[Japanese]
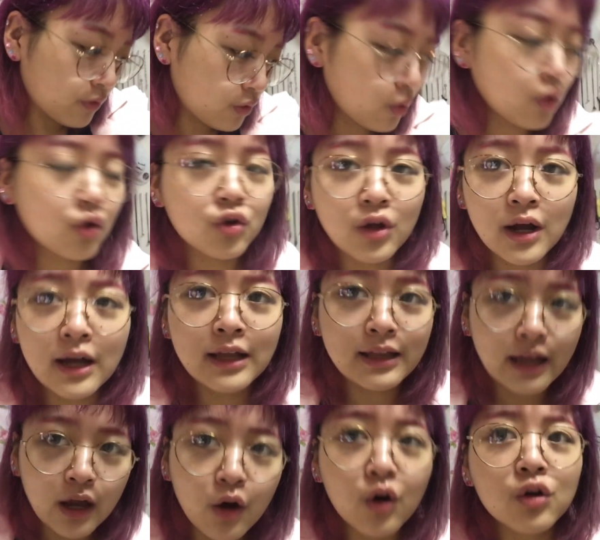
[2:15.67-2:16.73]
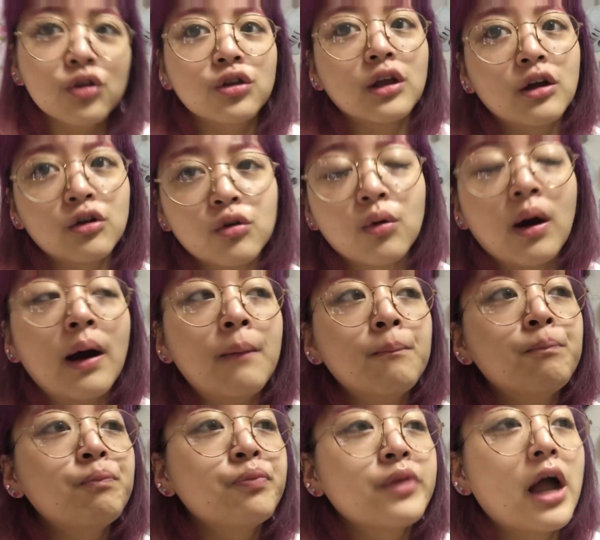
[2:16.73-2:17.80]
どういうのあげたよっていうのは、
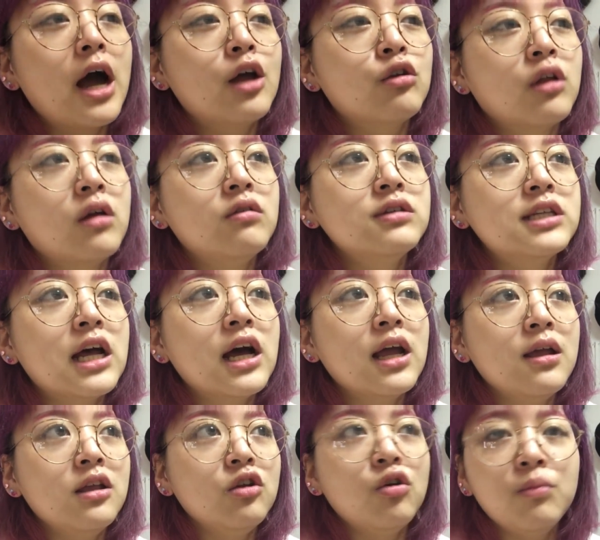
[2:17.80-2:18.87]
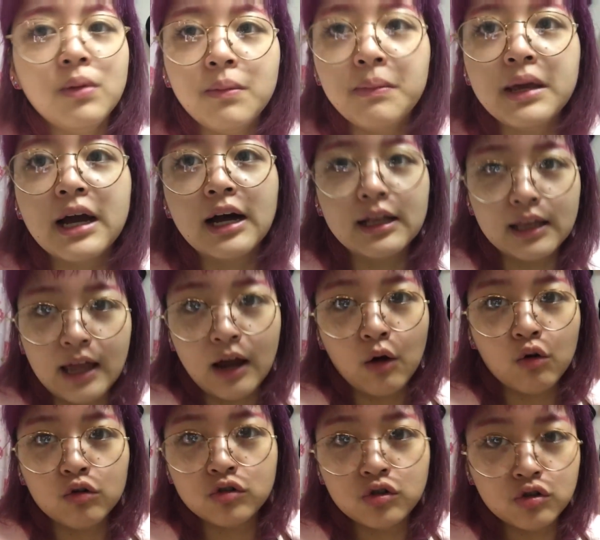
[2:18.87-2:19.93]
あのねウサギの耳がね
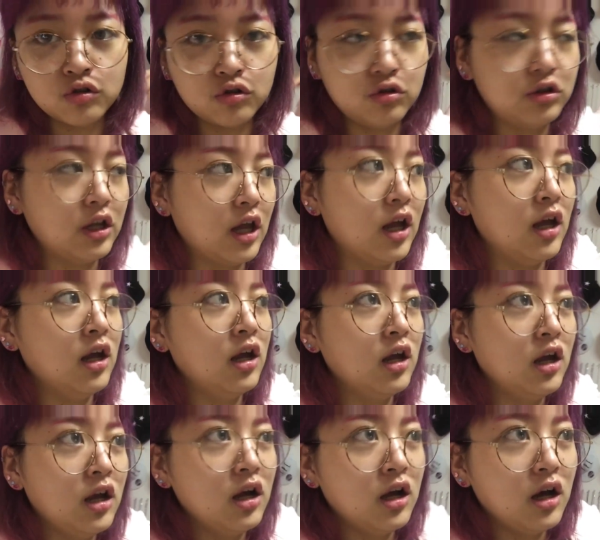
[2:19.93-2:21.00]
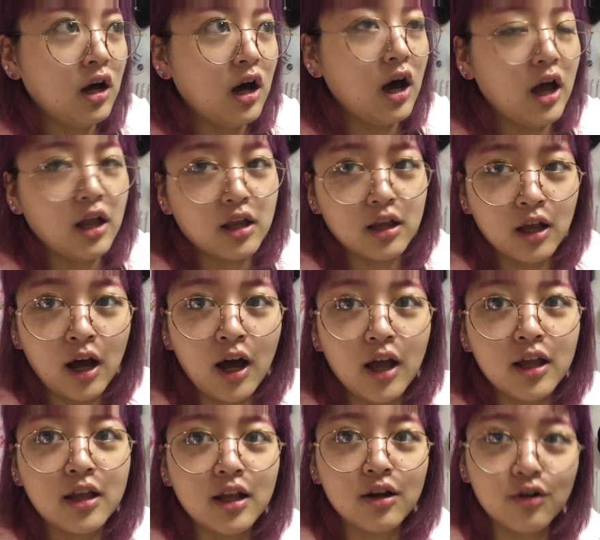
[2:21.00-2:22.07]
こうシューって生えて生
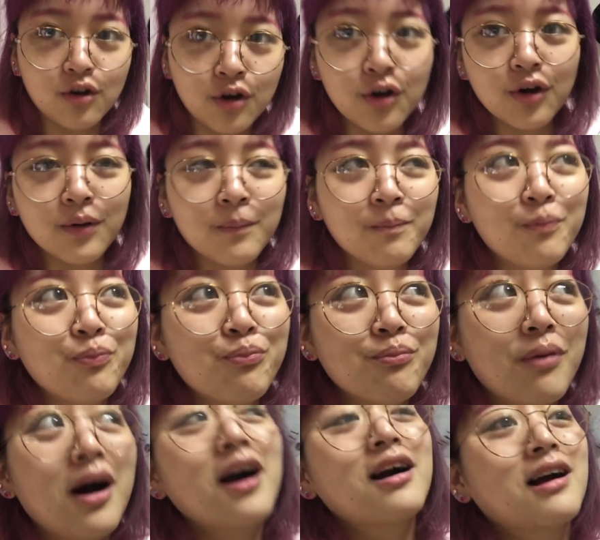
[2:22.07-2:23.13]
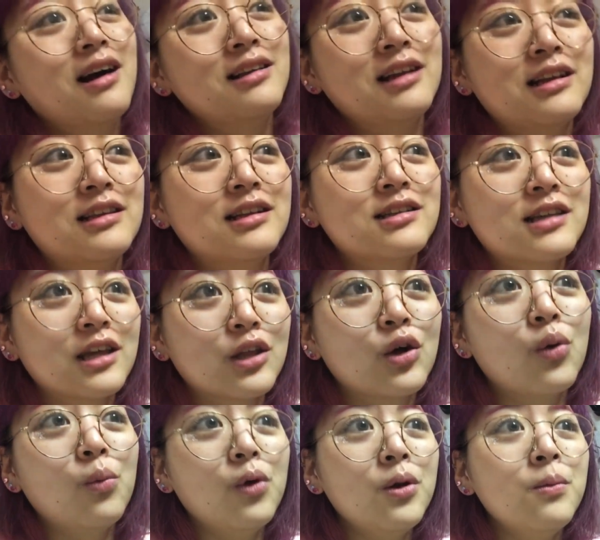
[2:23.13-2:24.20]
えてるパーカーなんですけ
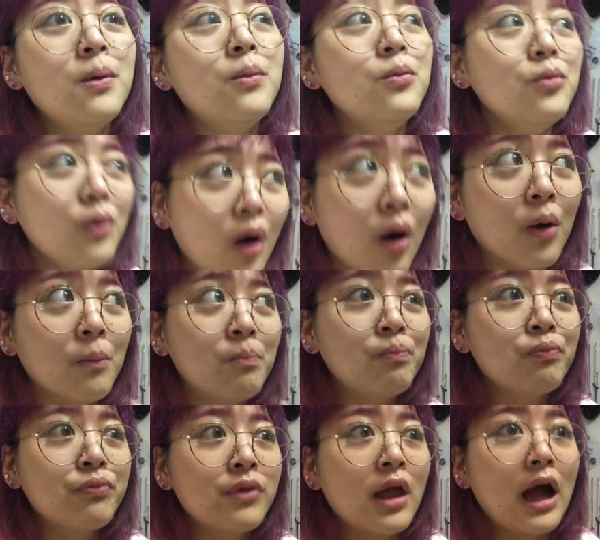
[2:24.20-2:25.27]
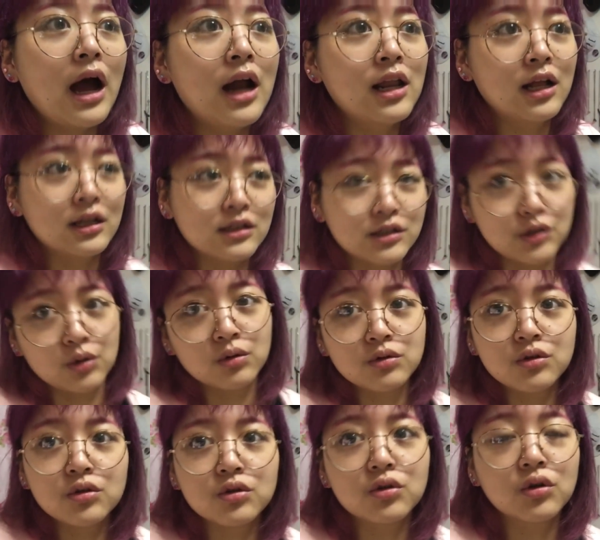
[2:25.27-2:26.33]
ど、森マムもあれなんですよ、
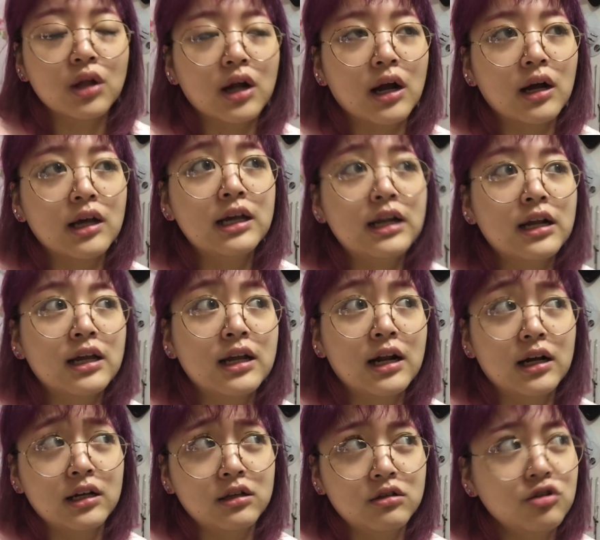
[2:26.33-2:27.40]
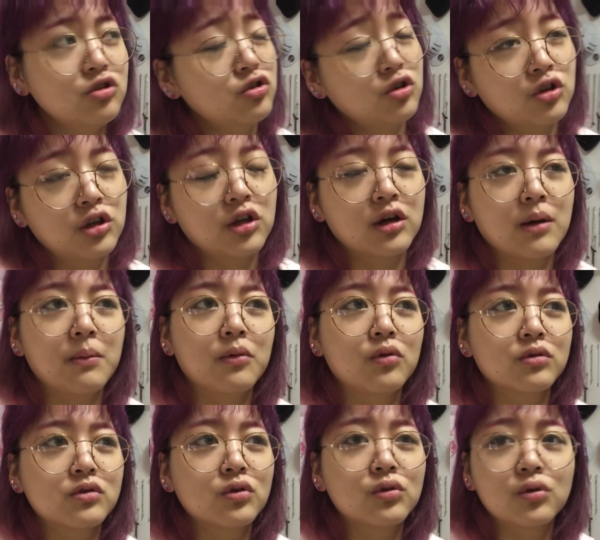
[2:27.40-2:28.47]
ちょっとなんかひらひら、ちょっとっていうか
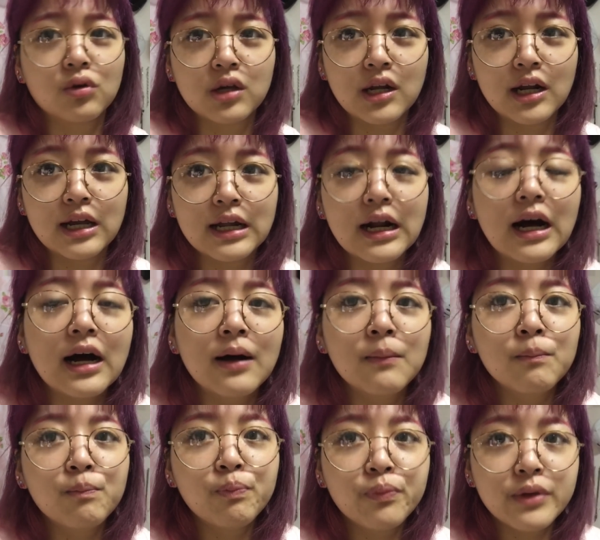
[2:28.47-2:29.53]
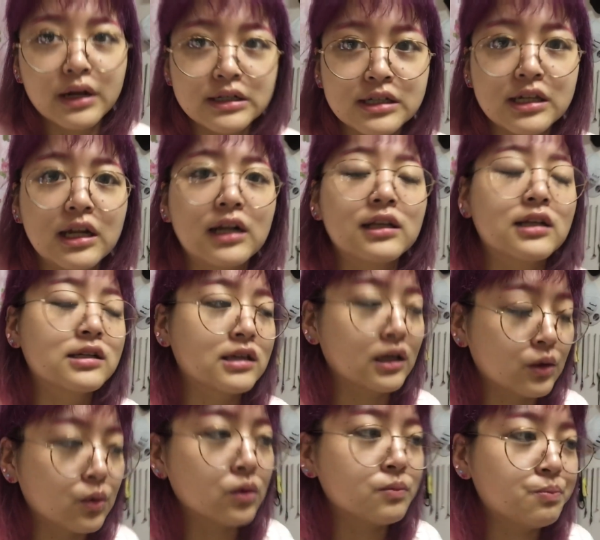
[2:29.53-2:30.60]
もう相当ひらひらが好きなんですけ
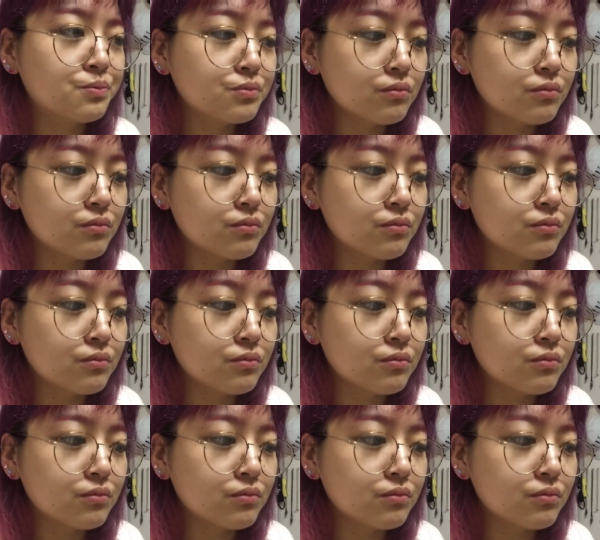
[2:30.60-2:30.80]
ど、